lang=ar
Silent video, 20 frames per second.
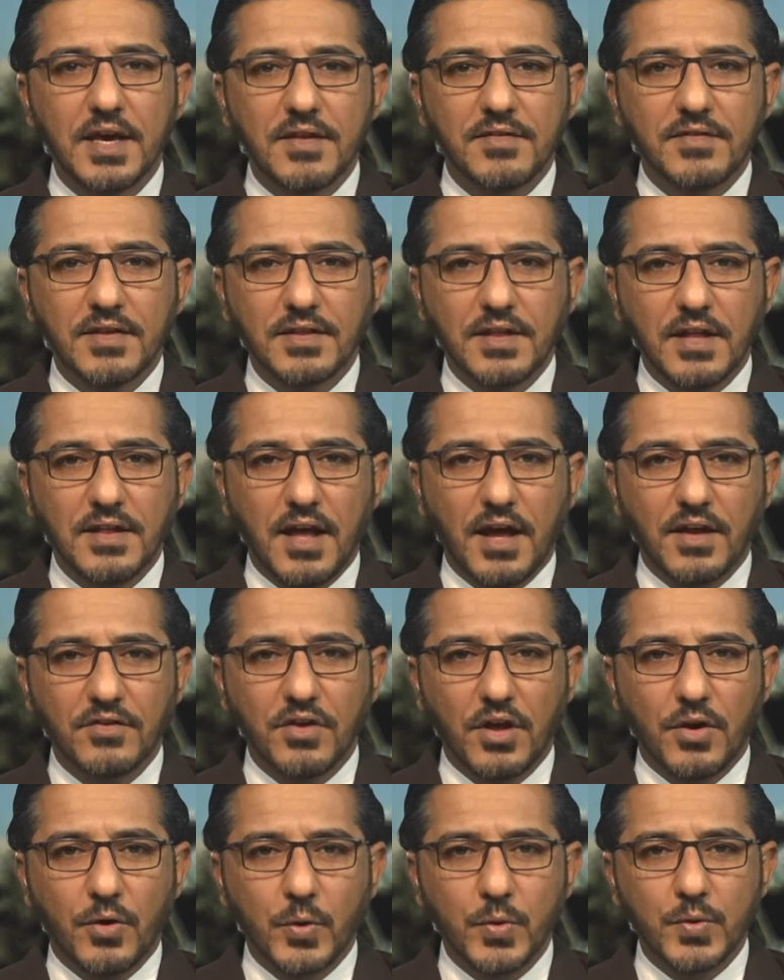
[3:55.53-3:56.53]

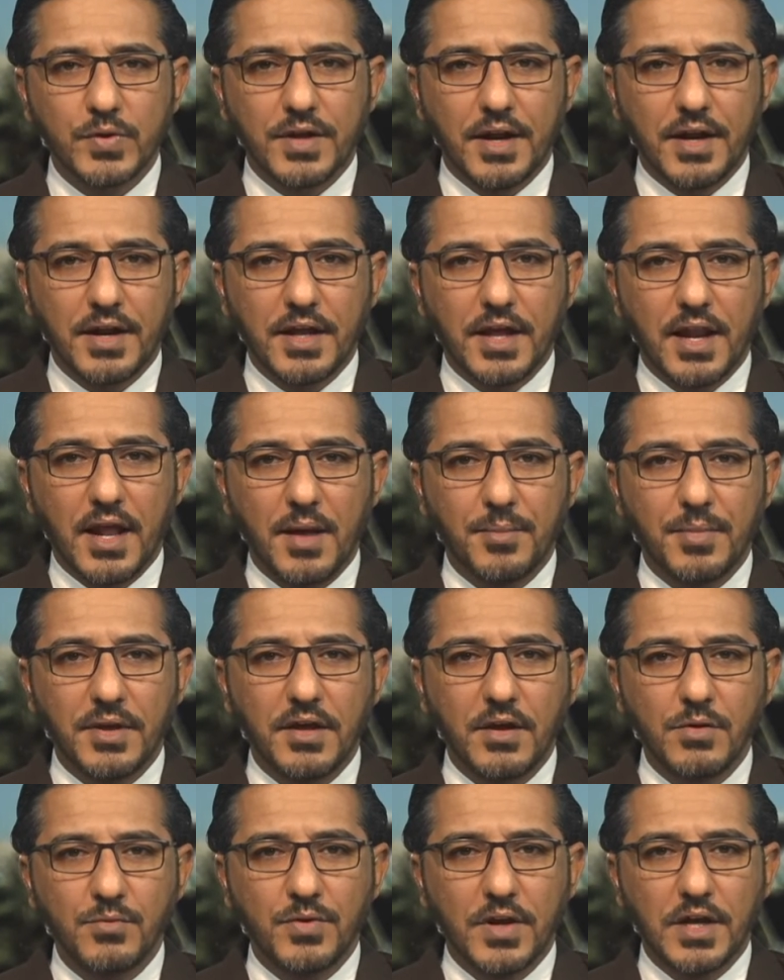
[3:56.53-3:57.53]
16 عنصرا
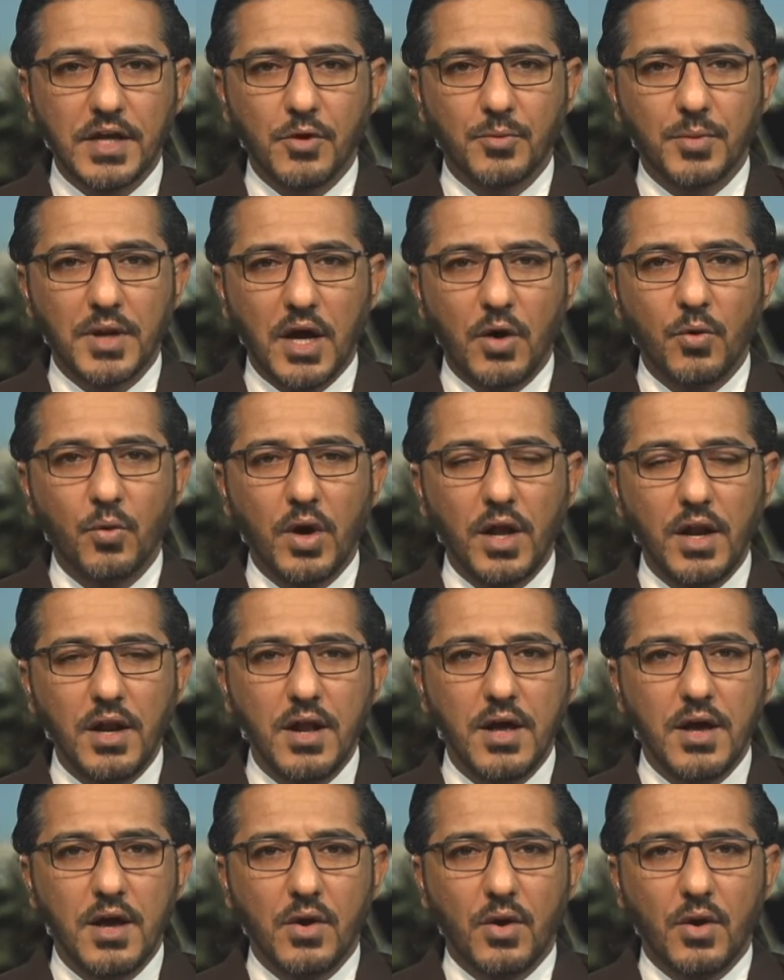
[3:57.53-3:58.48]
إرهابيا في اليوم الأول